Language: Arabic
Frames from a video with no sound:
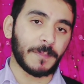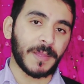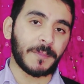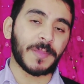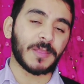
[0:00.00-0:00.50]

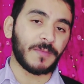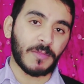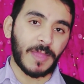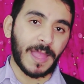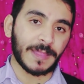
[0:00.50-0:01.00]
ما
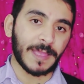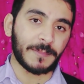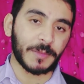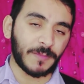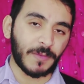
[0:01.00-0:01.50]
تحفظش حاجه
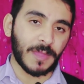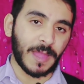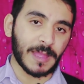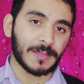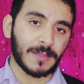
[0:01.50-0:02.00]
تاني ما تحفظش
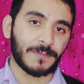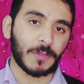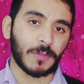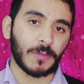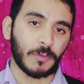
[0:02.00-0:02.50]
حاجه جديده في
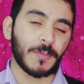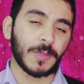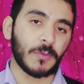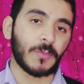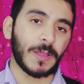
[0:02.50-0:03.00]
اليوم
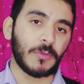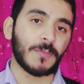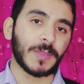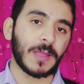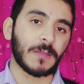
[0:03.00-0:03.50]
اللي هو
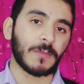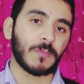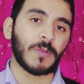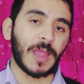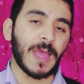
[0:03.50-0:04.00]
اليوم بتاع
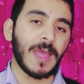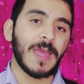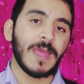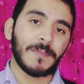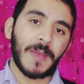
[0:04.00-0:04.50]
الاسبوع لا
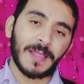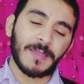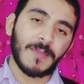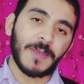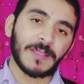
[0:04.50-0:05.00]

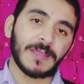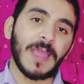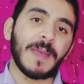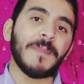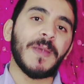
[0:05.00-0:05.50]
بعد سبعة
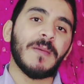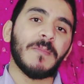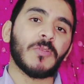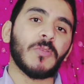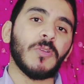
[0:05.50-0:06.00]
ايام
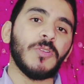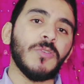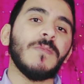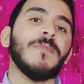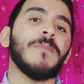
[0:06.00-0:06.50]
بتقعد
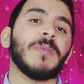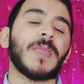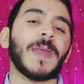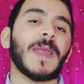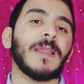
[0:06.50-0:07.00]
يوم
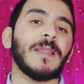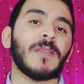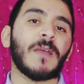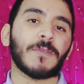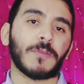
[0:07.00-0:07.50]
بتراجع على اللي
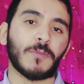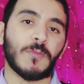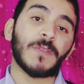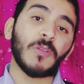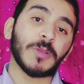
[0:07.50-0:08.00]
انت حفظته
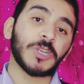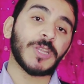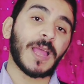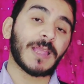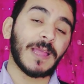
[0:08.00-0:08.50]
قالوا
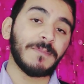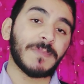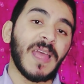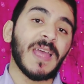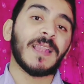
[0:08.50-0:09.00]
ماشيين على
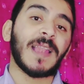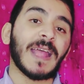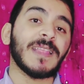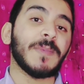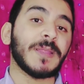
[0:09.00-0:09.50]
الكلام ده
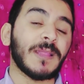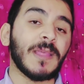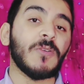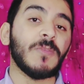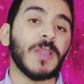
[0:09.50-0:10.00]
لحد ما
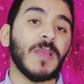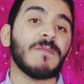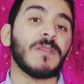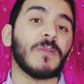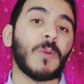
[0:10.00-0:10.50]
تنتهوا من
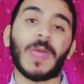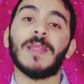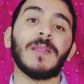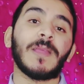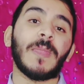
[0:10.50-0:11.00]
حفظ
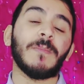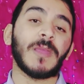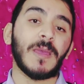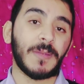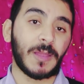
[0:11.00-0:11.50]
القران الكريم
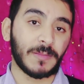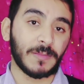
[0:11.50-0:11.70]
كاملا